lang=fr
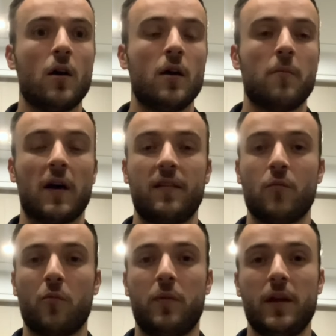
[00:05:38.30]
bah, c'est
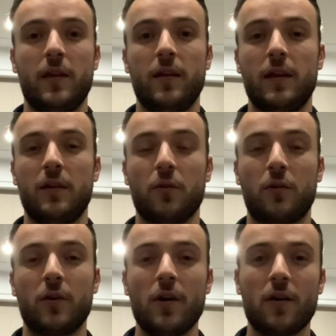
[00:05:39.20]
mon pays de
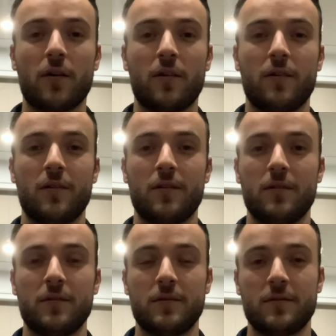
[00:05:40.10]
cœur.
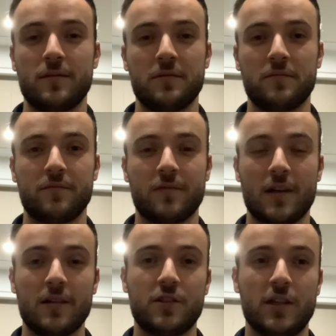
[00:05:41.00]
Euh,
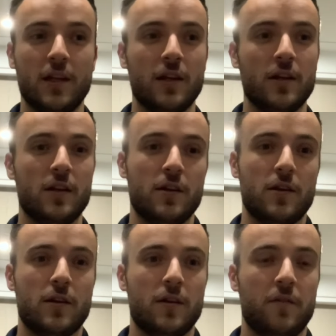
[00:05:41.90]
voilà, j'ai
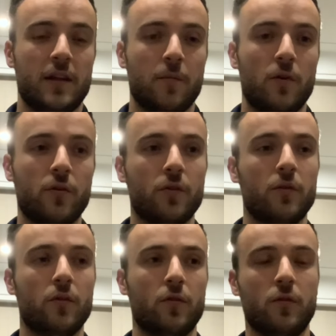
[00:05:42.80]
évidemment que
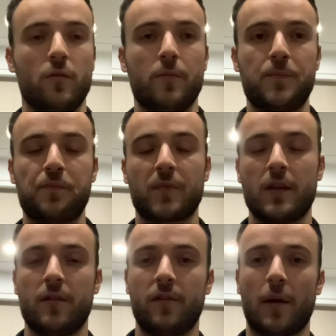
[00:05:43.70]
de...
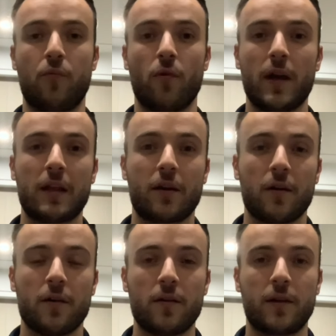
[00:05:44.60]
ça pourrait
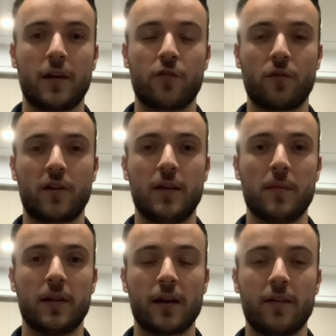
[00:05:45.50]
être quelque chose qui
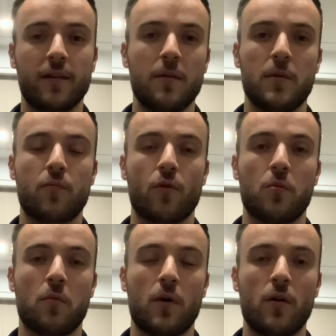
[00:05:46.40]
m'intéresserait, mais pour le
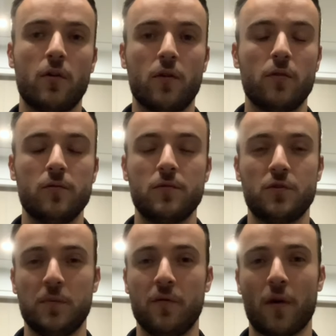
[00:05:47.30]
moment, je
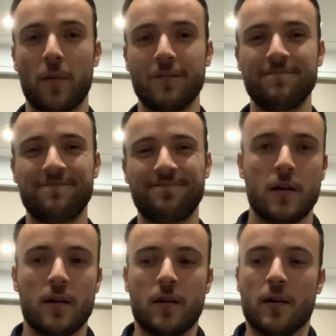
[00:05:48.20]
m'y vois pas.
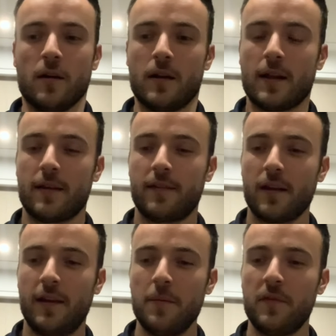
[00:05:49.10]
La
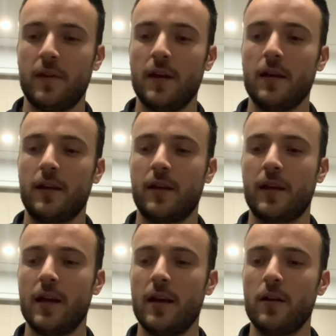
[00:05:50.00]
cinquième, c'est
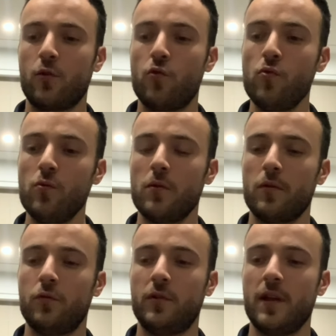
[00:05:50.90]
quel coup
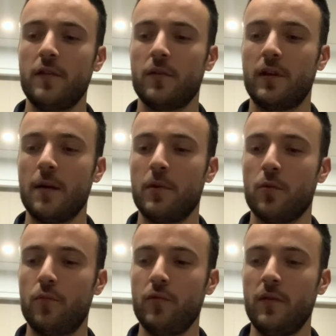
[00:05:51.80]
du tennis de table est
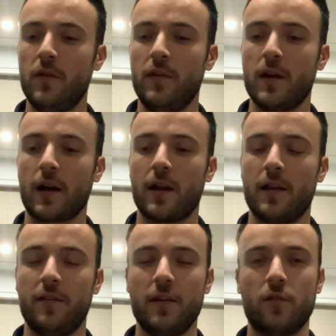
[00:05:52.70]
le plus difficile à
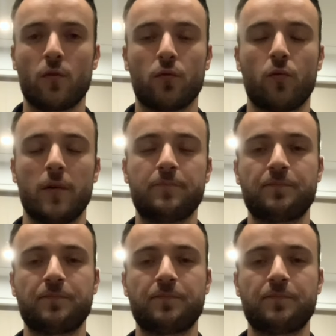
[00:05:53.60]
réaliser selon toi